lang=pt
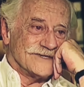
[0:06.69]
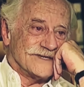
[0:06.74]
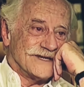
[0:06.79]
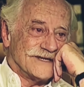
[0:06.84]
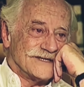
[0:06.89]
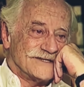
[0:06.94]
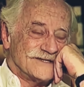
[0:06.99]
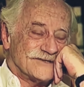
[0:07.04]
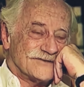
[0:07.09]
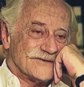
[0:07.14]
E
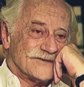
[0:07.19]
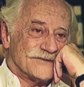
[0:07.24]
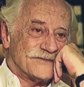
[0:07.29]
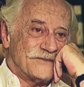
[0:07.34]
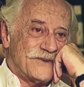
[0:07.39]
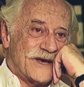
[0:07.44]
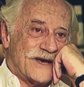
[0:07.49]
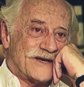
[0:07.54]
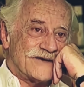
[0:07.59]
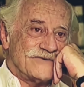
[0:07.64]
a gente,
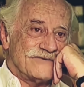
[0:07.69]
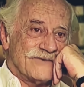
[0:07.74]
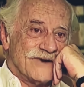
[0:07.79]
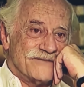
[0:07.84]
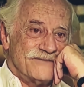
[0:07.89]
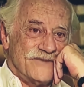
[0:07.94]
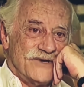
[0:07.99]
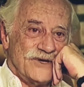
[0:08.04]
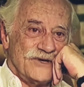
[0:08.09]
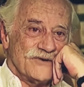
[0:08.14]
quando perde um
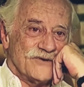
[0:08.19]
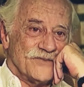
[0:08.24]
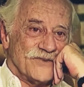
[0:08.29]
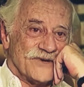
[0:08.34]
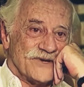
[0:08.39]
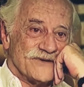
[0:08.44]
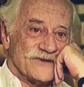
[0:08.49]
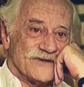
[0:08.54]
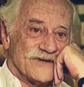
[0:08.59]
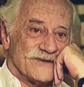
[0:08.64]
amigo,
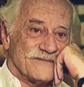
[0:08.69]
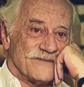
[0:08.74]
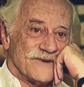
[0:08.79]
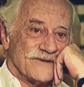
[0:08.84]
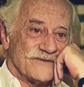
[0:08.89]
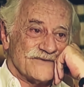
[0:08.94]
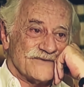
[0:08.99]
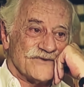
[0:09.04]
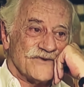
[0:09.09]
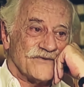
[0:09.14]
por
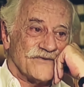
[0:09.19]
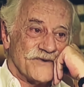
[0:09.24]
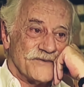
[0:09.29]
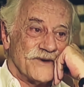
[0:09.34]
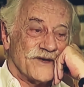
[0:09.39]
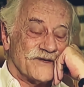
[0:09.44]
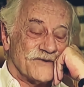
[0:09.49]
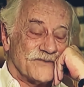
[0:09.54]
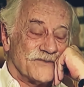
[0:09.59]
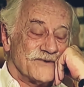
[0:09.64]
exemplo, é um
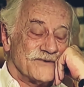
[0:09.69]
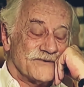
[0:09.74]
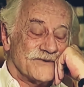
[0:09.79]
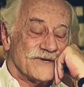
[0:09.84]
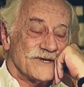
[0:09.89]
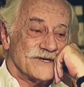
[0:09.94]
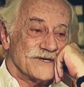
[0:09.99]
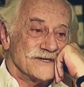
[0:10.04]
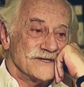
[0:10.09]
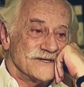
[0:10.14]
sofrimento muito
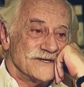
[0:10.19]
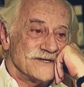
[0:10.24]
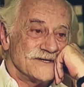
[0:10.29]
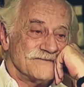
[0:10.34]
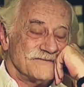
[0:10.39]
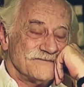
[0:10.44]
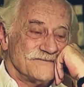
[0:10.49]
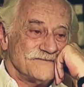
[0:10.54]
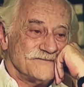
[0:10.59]
grande.